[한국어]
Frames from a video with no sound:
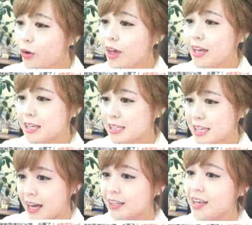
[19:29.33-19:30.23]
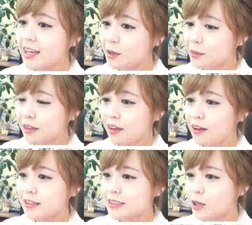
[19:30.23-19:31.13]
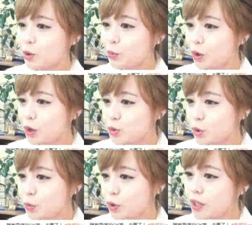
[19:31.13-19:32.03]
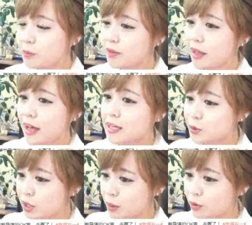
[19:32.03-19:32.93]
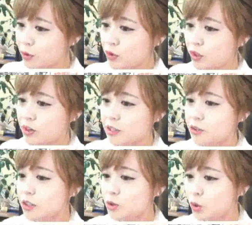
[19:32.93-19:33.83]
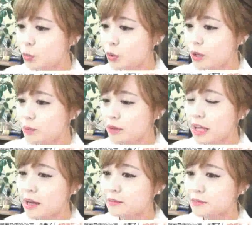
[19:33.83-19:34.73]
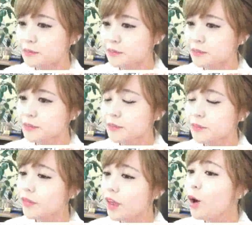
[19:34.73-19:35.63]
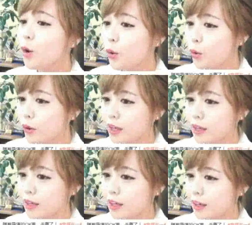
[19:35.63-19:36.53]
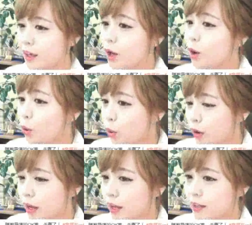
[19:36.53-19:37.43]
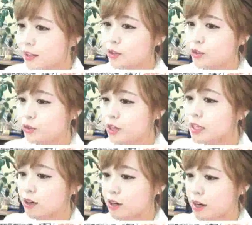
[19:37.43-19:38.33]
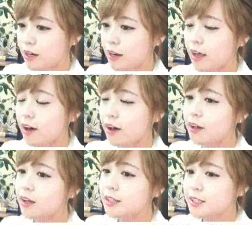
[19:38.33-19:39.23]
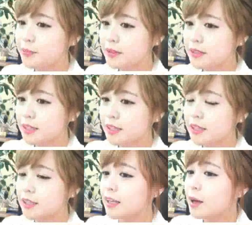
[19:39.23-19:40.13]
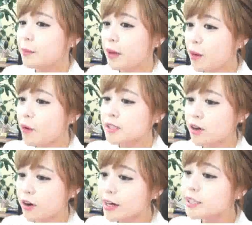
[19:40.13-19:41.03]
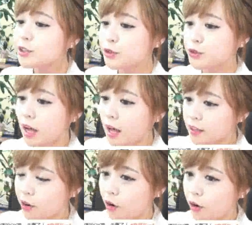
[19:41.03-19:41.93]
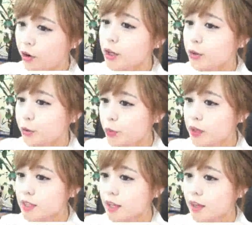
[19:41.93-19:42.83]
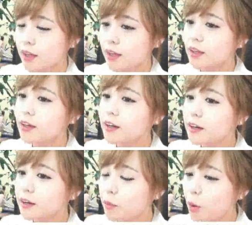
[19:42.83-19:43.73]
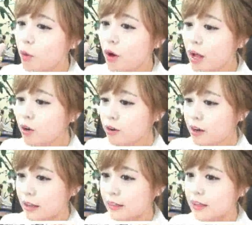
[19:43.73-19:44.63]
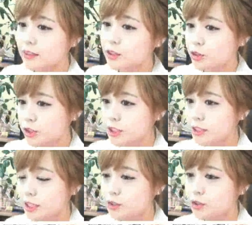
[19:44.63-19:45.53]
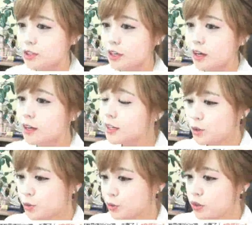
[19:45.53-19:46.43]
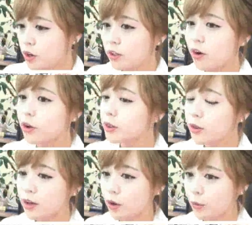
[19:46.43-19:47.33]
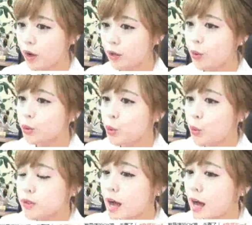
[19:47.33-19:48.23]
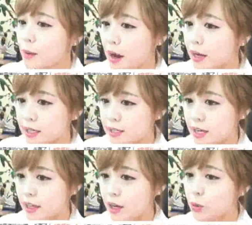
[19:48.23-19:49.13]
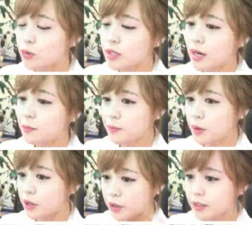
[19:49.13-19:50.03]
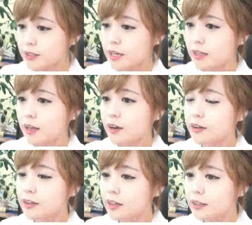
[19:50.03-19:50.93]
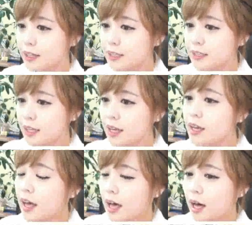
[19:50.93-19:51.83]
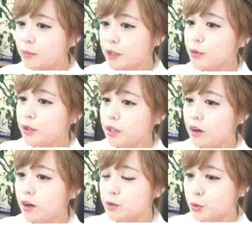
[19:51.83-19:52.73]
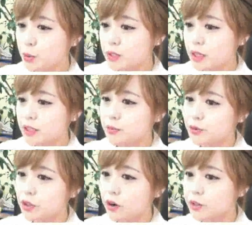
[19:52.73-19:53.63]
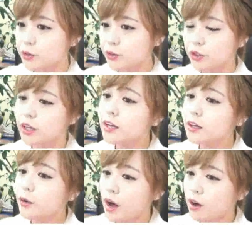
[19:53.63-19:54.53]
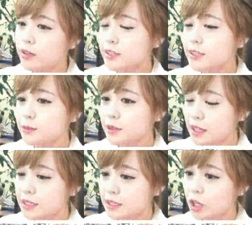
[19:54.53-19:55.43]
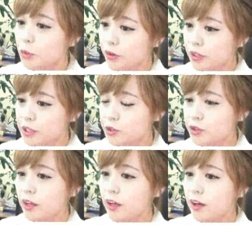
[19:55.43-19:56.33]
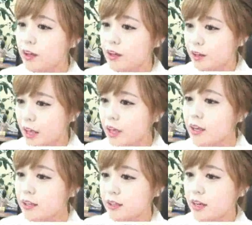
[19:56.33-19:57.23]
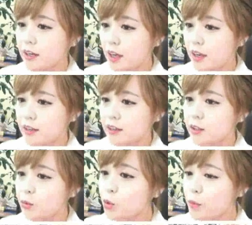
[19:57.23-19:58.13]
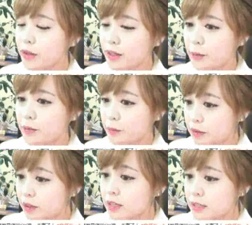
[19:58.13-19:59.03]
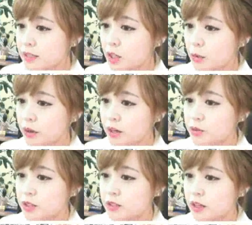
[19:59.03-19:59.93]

호에 샤니엔님은더 자, 요 표현 좋은 표현입니다. 쪼랩들도 기억할 수 있는 좋은 표현입니다. 호에 호에는두 가지 역할을 해요. 첫 번째는 배워서 할 줄 아는 거. 두 번째는 뭐뭐 할 것 같다는 추측을 할 수 있어요. 중국어는 어떠한 경우에도 동사가 바뀌지 않아요. 동사가 변형되지 않아요. 대신에 앞뒤로 이런 조동사들을 붙여가지고 과거인지 미래인지 설명을 해주는데요. 게이득이야 게이득. 이것만 알면 미래 시제 설명할 수